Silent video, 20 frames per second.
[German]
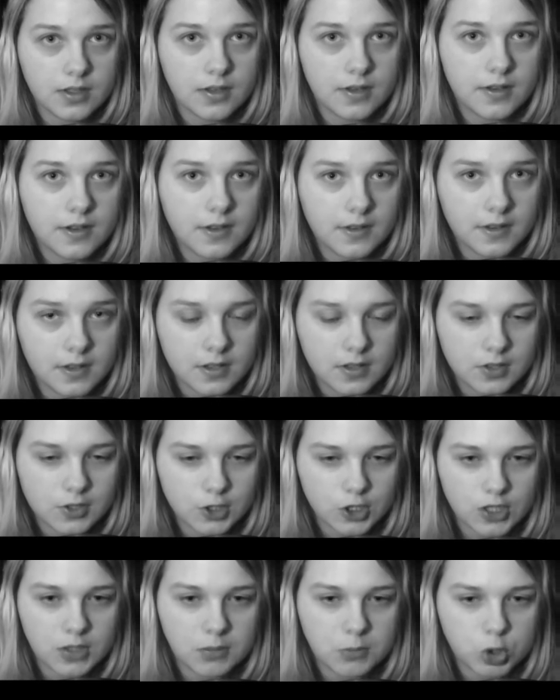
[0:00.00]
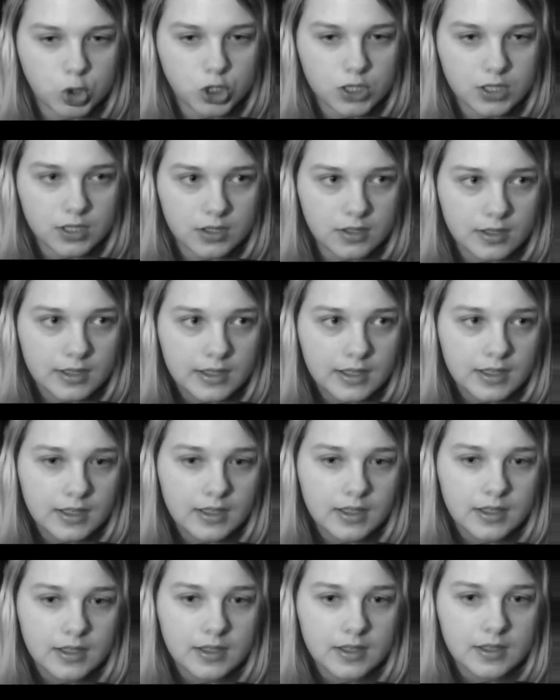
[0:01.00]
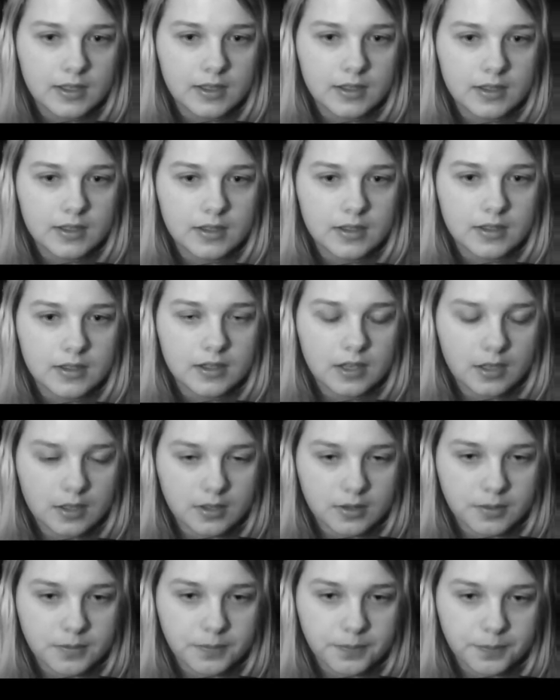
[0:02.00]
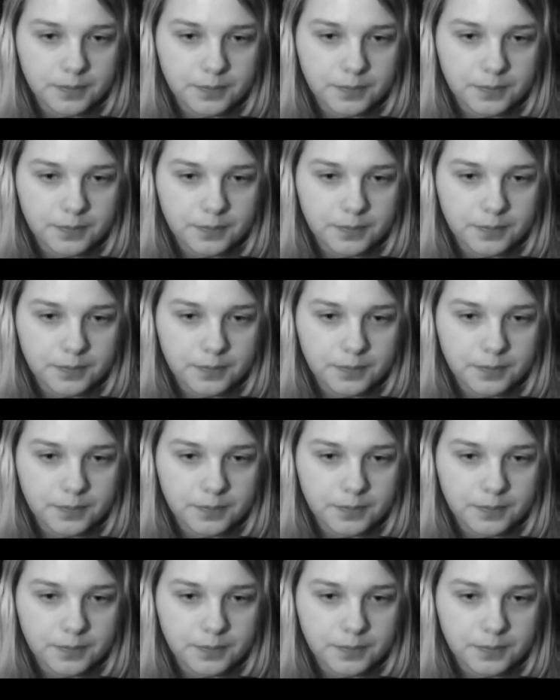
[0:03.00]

ins Gesicht geschrieben steht. Ja,